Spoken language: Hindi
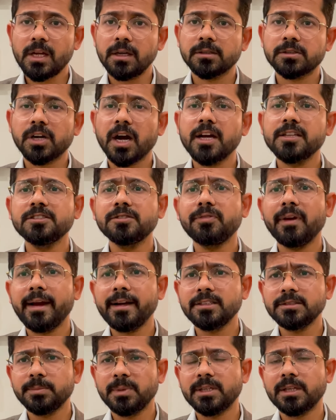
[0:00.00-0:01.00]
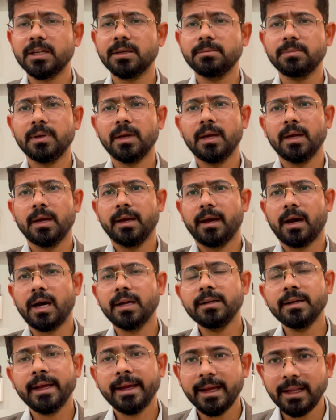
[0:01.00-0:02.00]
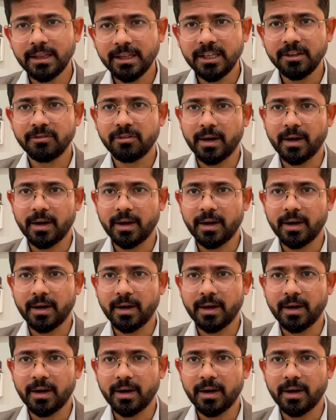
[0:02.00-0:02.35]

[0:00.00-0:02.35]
ट्रांस फैट्स मतलब अनहेल्दी